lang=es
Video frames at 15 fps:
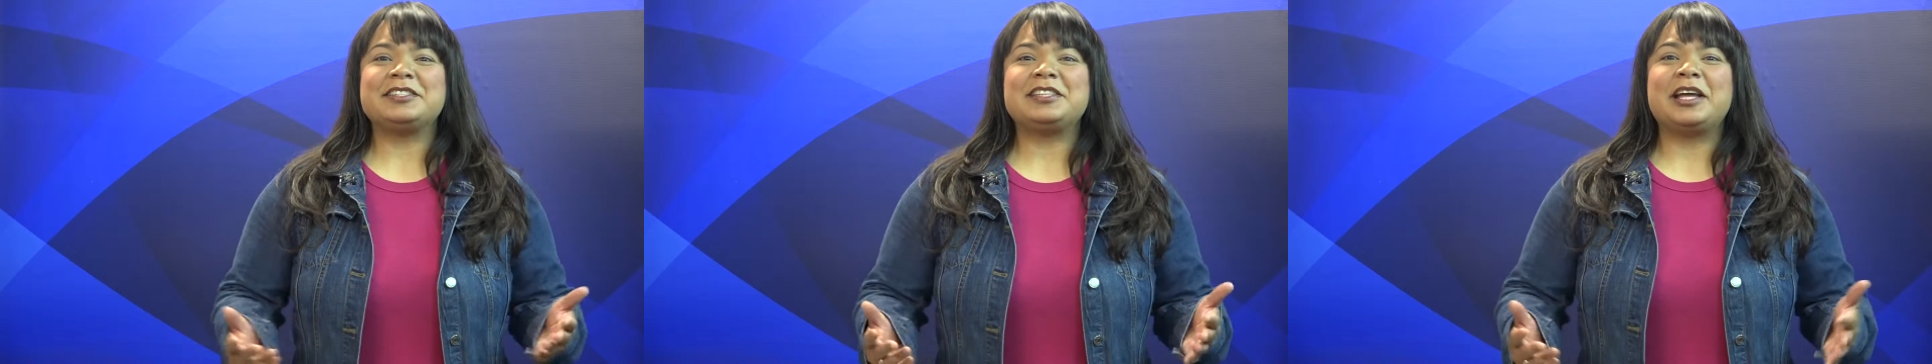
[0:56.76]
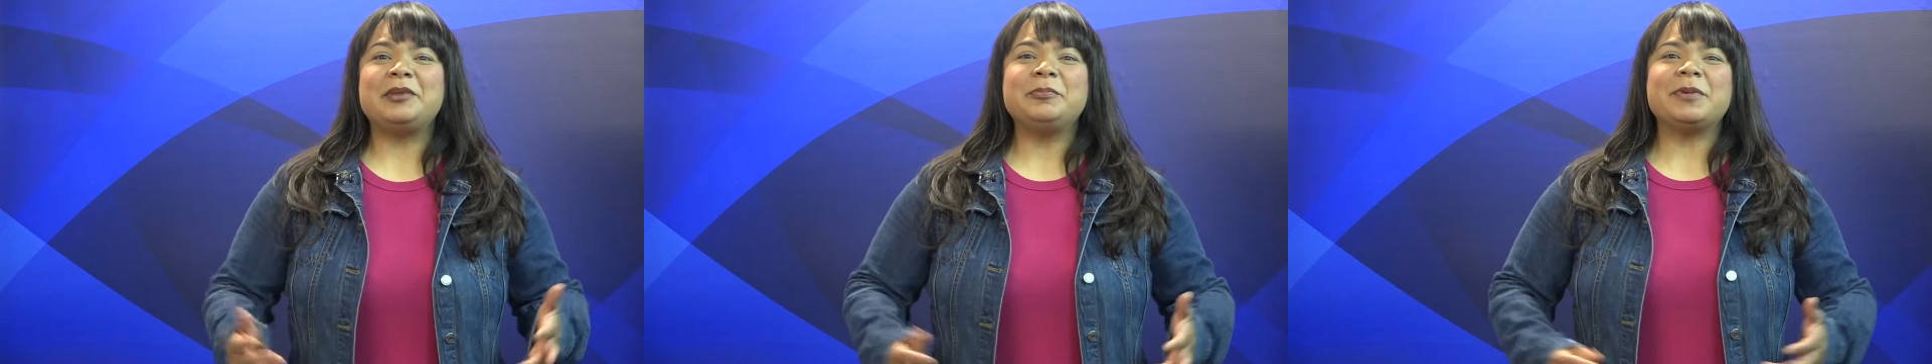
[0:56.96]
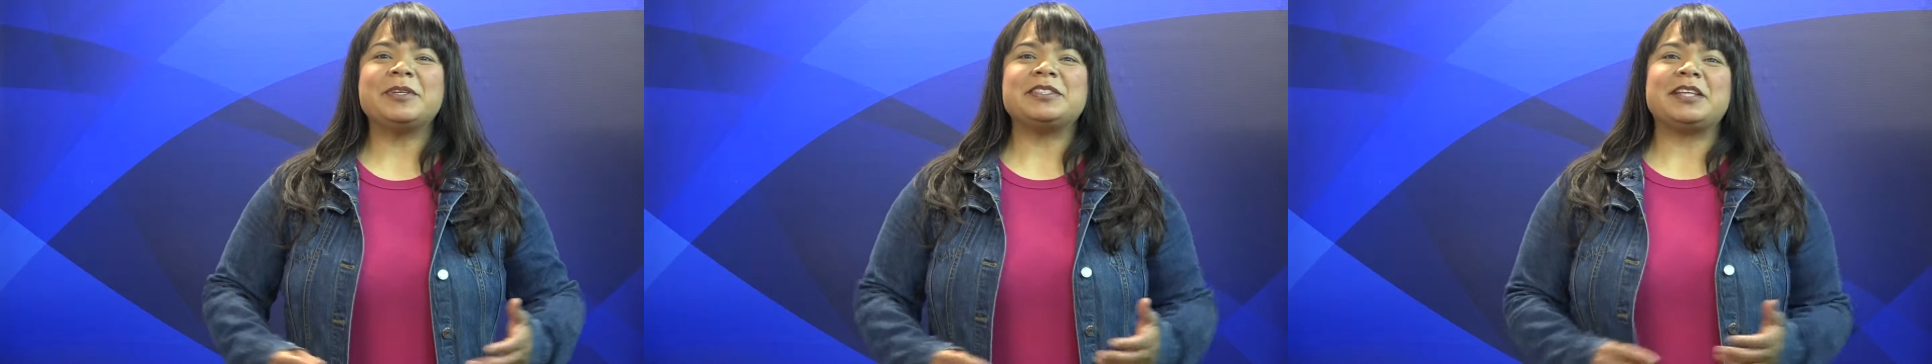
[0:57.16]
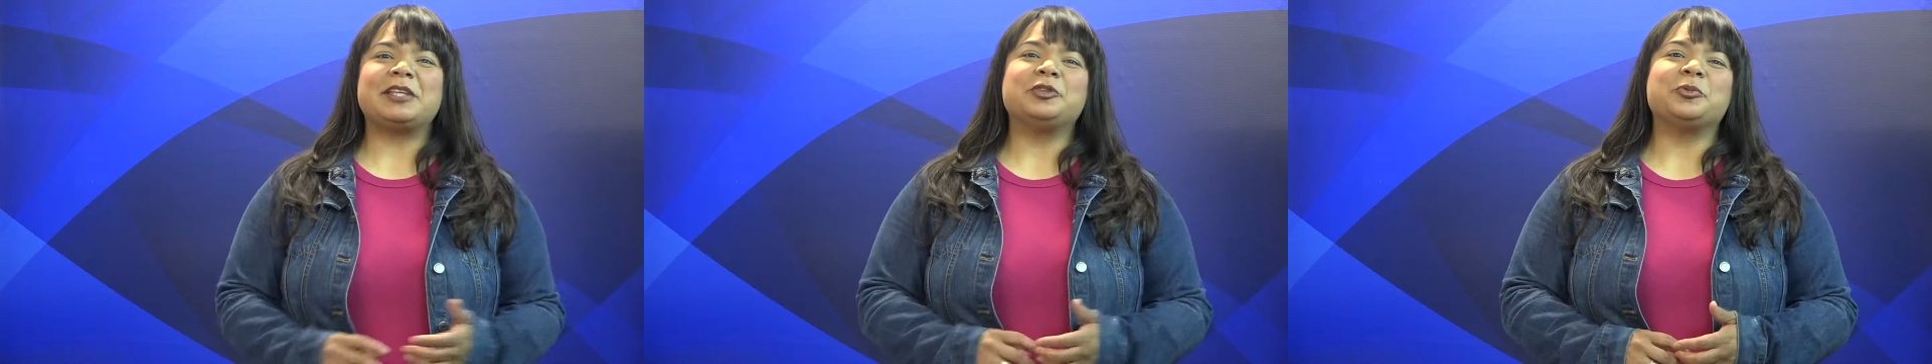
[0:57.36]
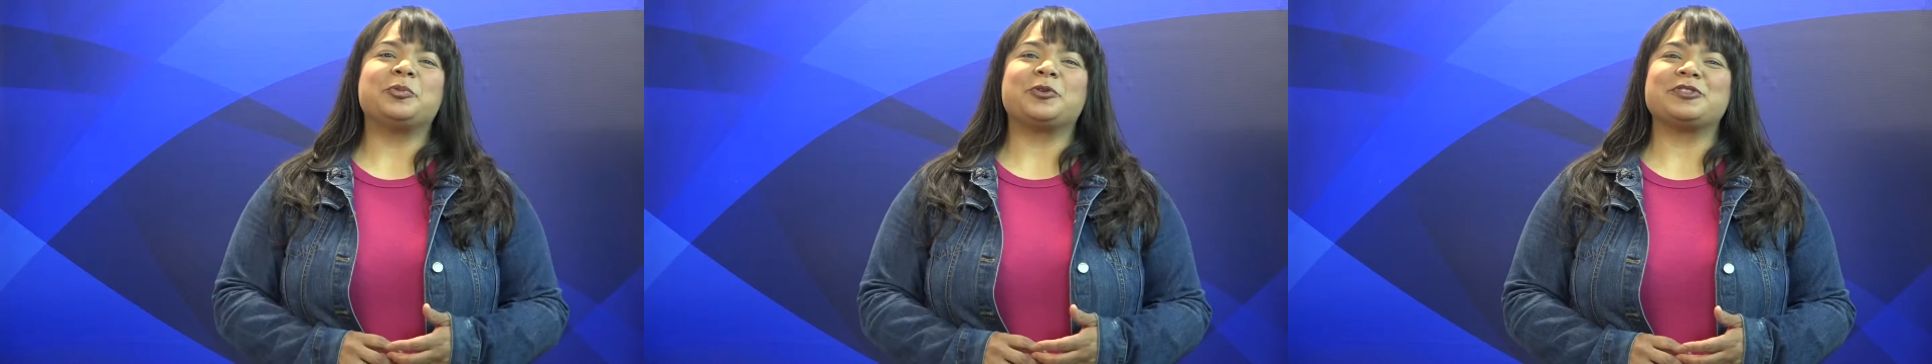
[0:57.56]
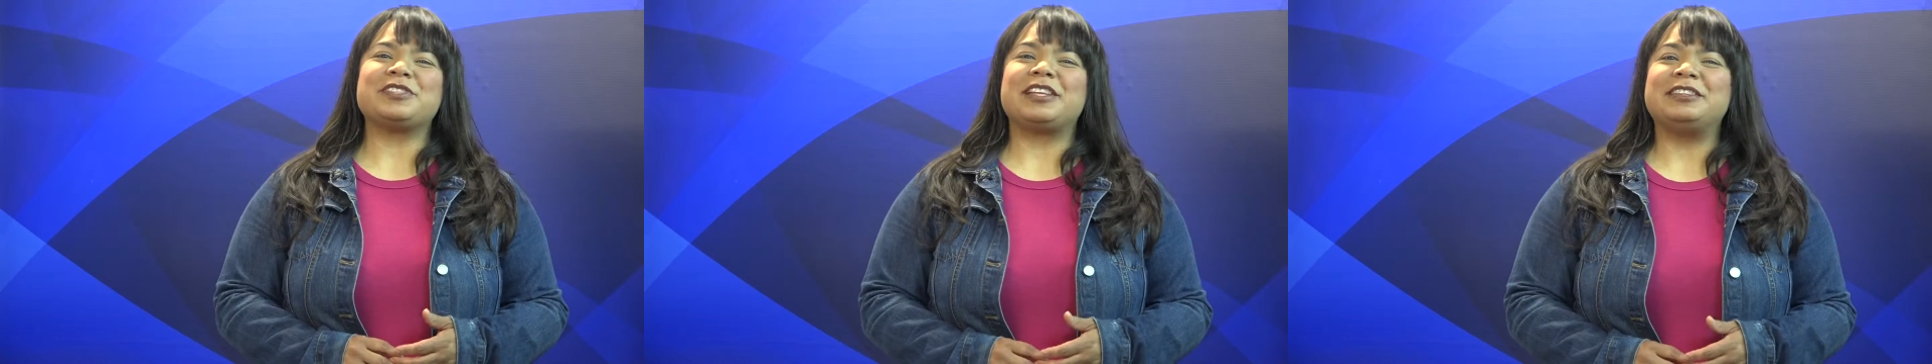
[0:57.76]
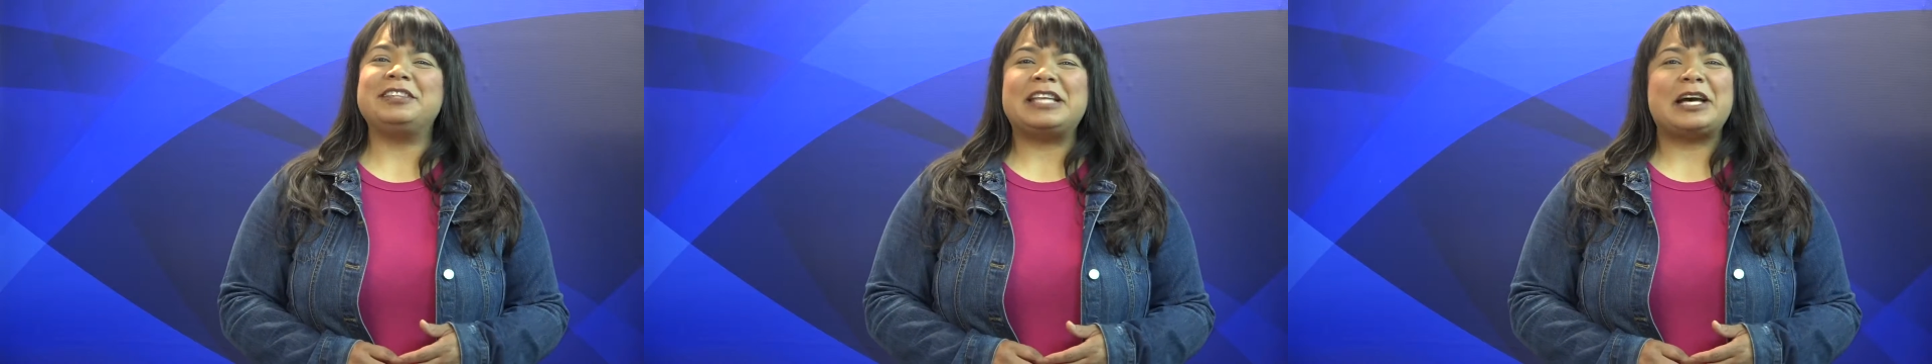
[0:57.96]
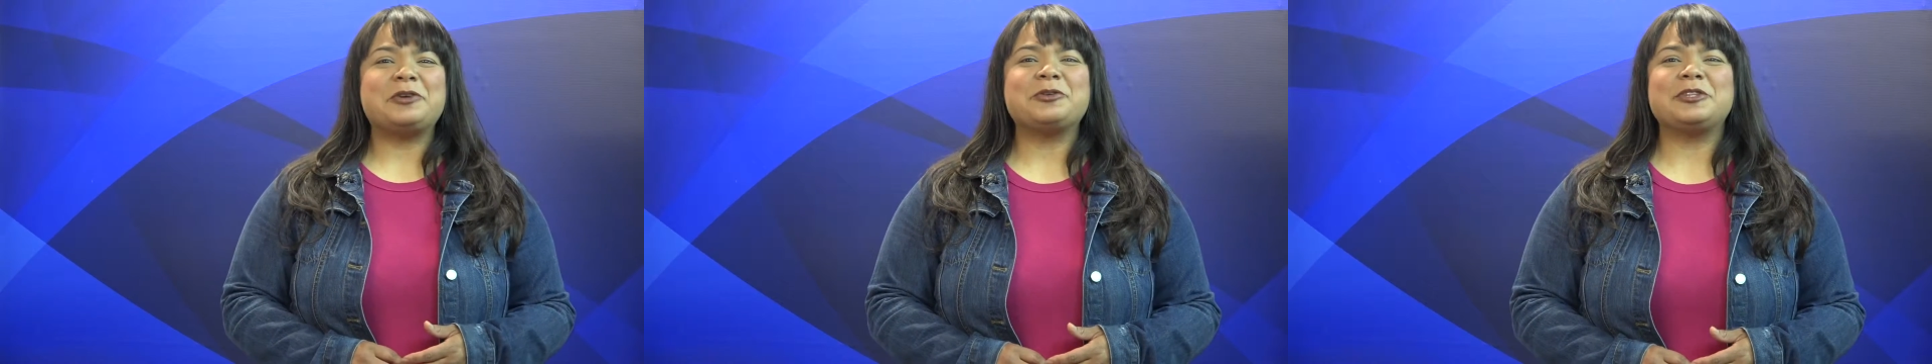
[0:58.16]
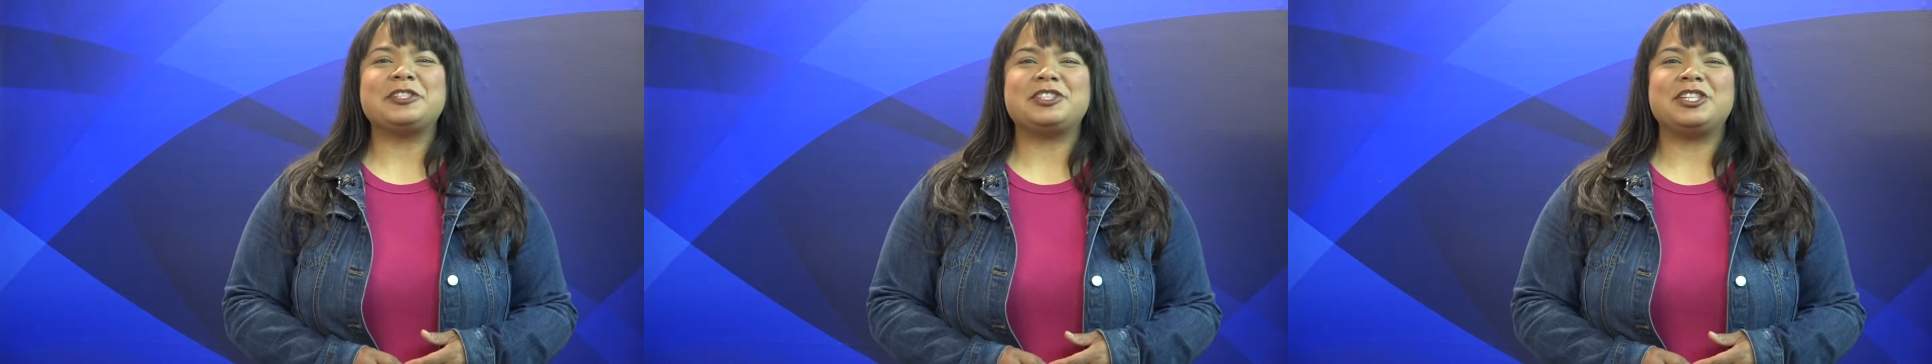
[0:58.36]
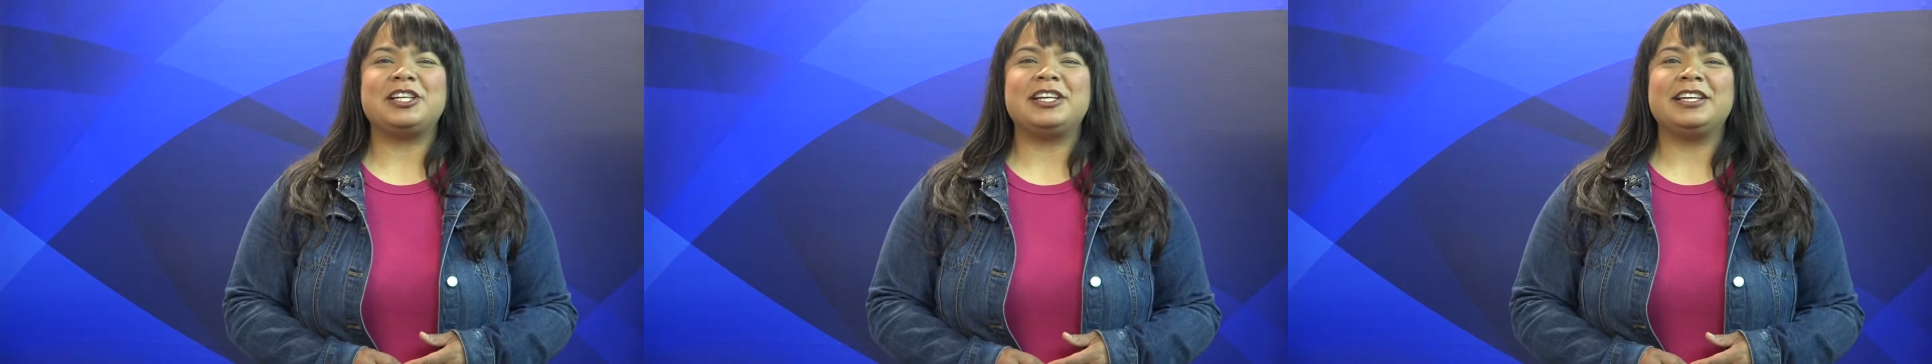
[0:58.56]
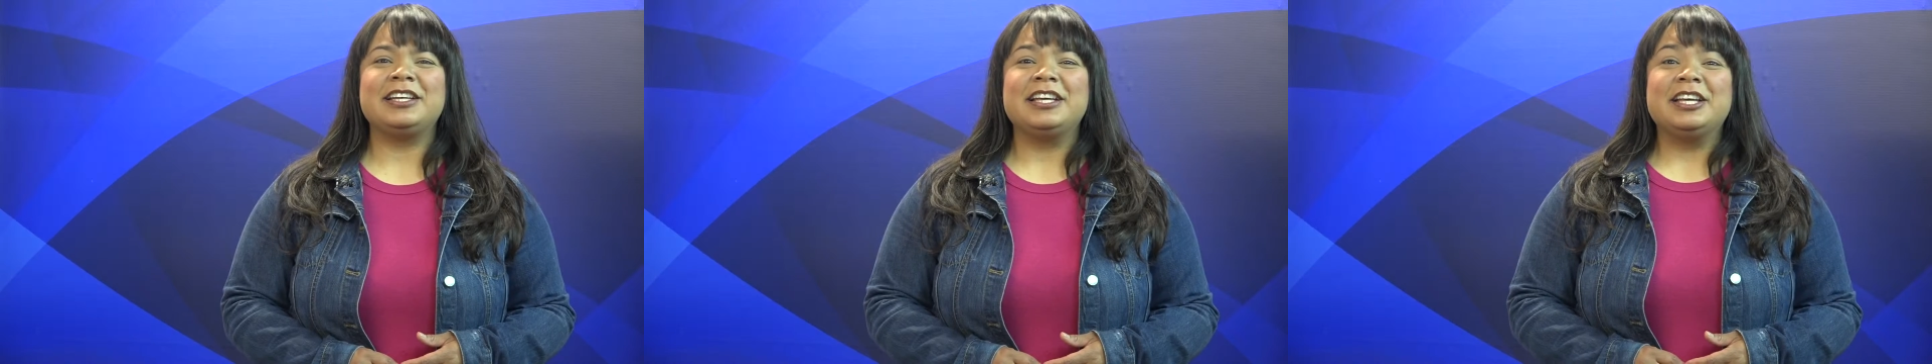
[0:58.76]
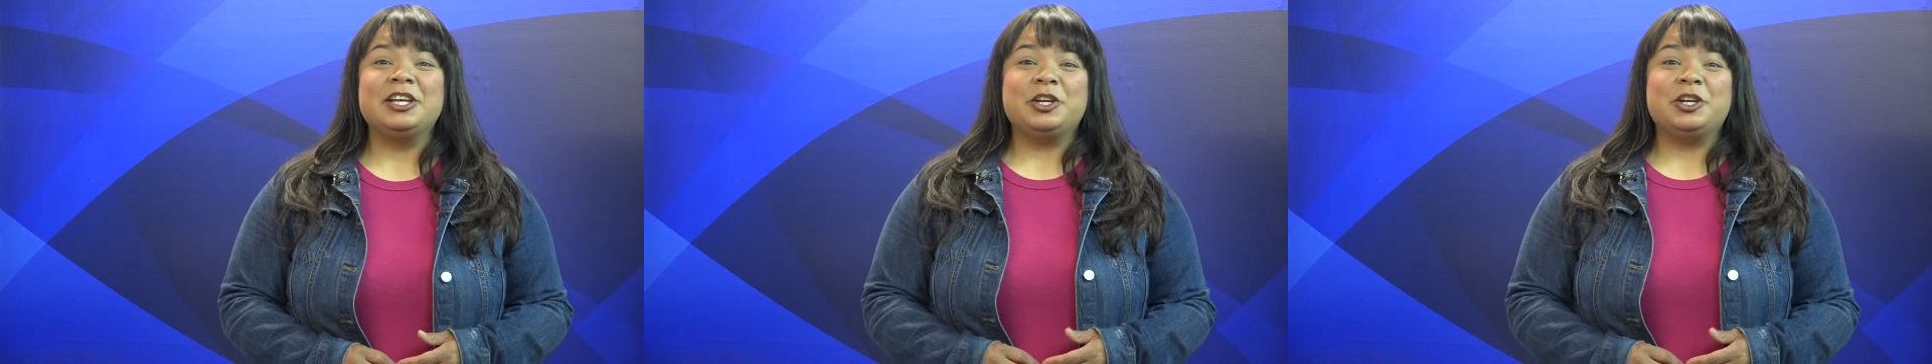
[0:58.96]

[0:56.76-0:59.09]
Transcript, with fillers: están pasando por Santiago de Chile,